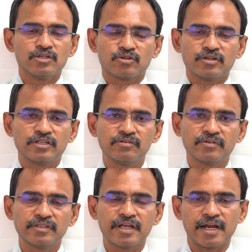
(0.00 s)
ஸோ இது
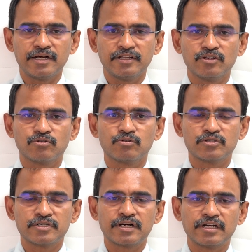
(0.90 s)
வந்து ஆன்டீரியோ
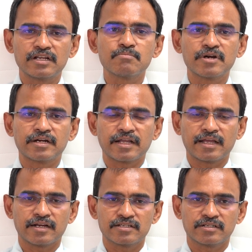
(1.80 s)
குரூஷியேட் லிகமெண்ட்
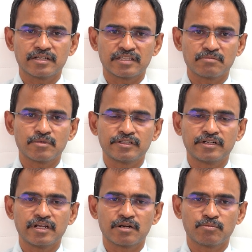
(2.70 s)
டயர் ஆச்சுன்னா அந்த
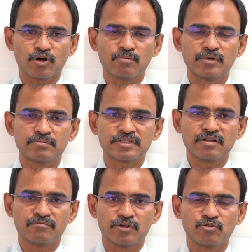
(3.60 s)
மாதிரியான
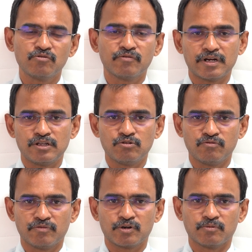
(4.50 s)
ப்ராப்ளம்ஸ்லாம் வரும்
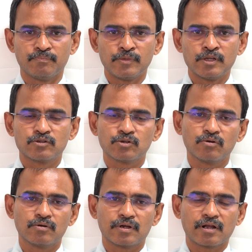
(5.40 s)
வலியும் வரும் ஸோ
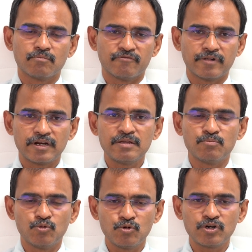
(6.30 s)
வலி
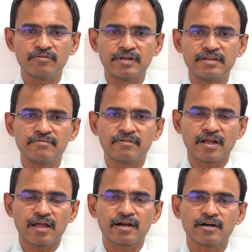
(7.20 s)
மூட்டு வலின்னு
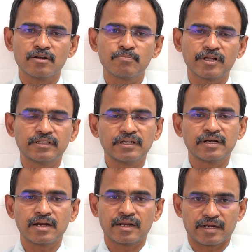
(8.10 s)
காரணம்னு
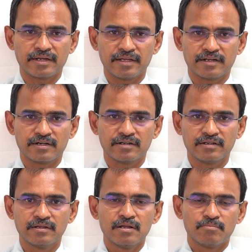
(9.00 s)
பார்த்தீங்கன்னா நிறையா
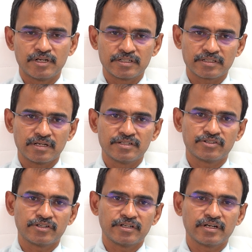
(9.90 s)
இருக்குது மினிஸ்கல்
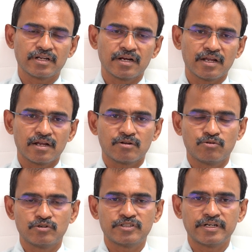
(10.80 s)
இன்ஜுரி இருக்கலாம்
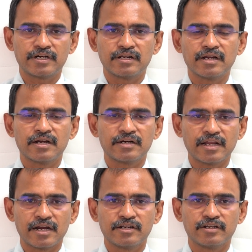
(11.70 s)
குரூஷியேட் இல்லாட்டி
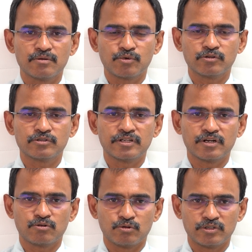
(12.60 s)
ஆன்டீரியோ
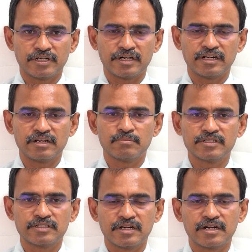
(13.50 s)
ப்ரோஸ்டீரியோ குரூஷியேட்
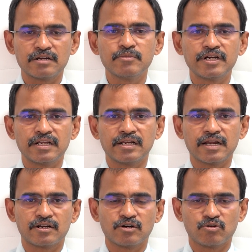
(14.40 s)
லிகமெண்ட்ஸ் இல்லாட்டி மீடியல்
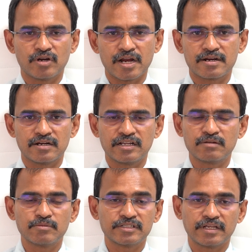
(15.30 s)
லேட்டல் கொலாட்டல்
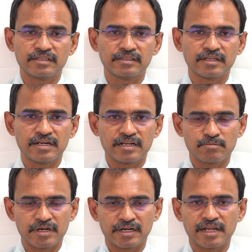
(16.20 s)
லிகமெண்ட்ஸ் எந்த
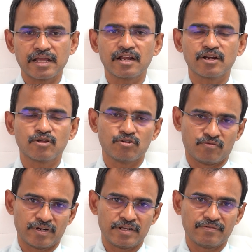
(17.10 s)
லிகமெண்ட் டயர்
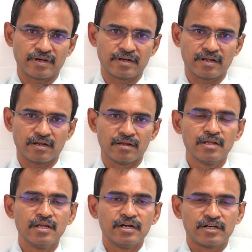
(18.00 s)
ஆனாலும் வலி வரலாம்
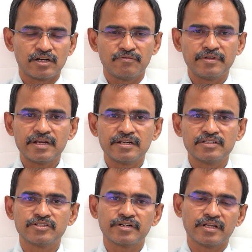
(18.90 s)
ட்ரிவியல்
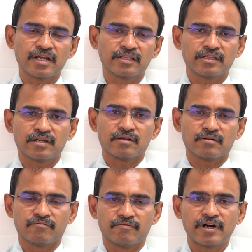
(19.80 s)
இன்ஜரி அந்த
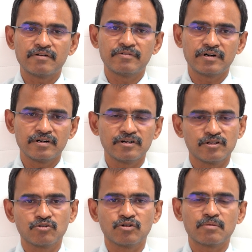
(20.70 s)
வழவிழுன்னு
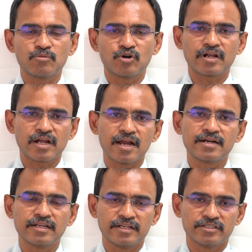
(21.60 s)
இருக்கும் நம்மளோட
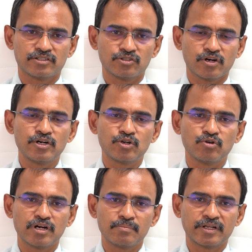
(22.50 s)
காட்டிலேஜ்
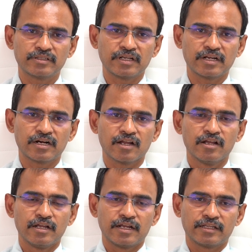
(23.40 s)
ஜாயிண்ட்டுக்குள்ளே பார்த்தீங்கன்னா
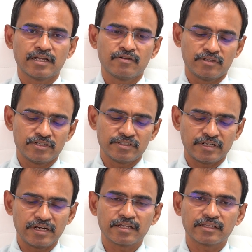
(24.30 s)
ஏதாவது
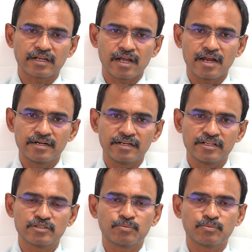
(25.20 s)
இன்ஜரியில் அந்த காட்டிலேஜ்